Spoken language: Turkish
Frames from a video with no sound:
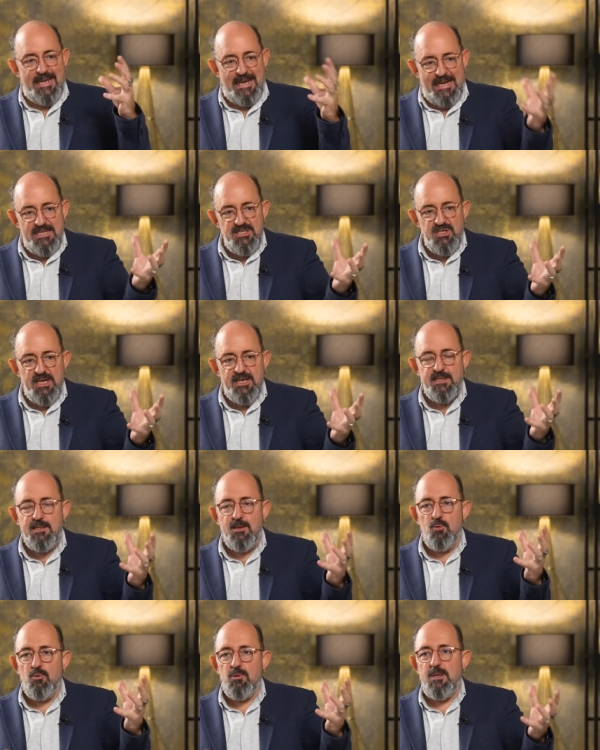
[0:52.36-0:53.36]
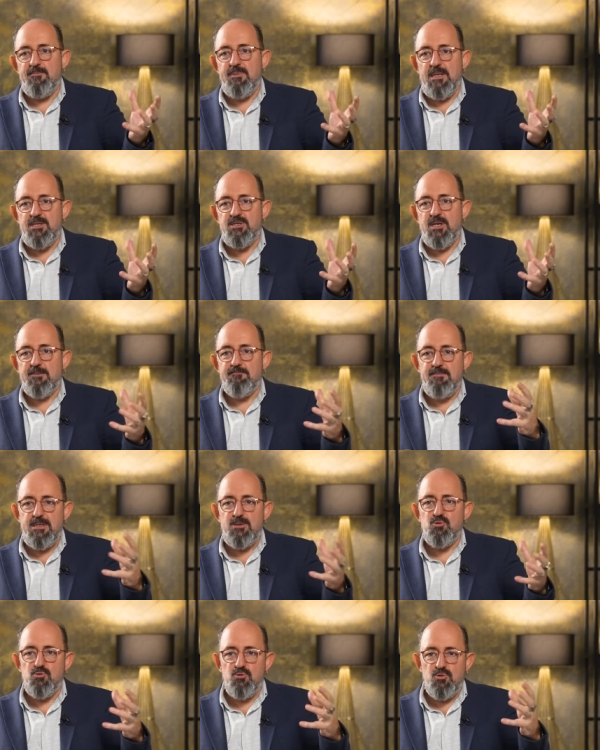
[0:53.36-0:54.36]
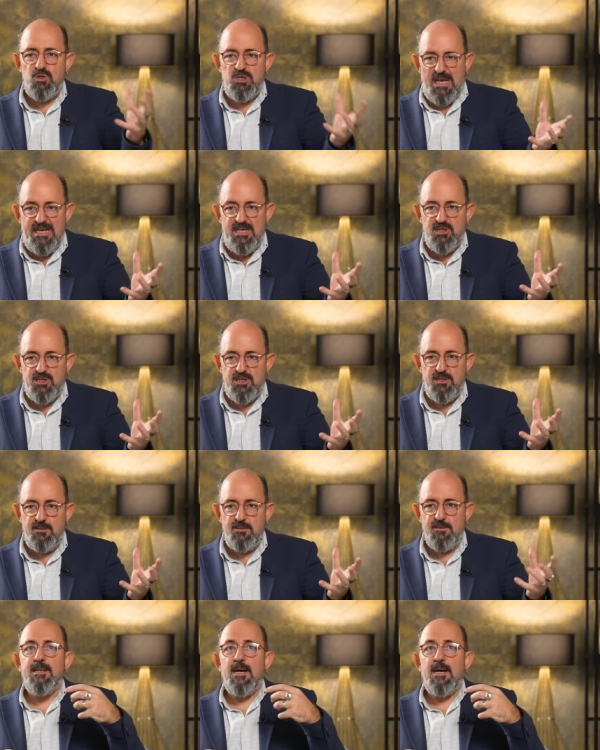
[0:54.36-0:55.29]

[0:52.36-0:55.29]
gelecekte olabilecek bir sürü şey için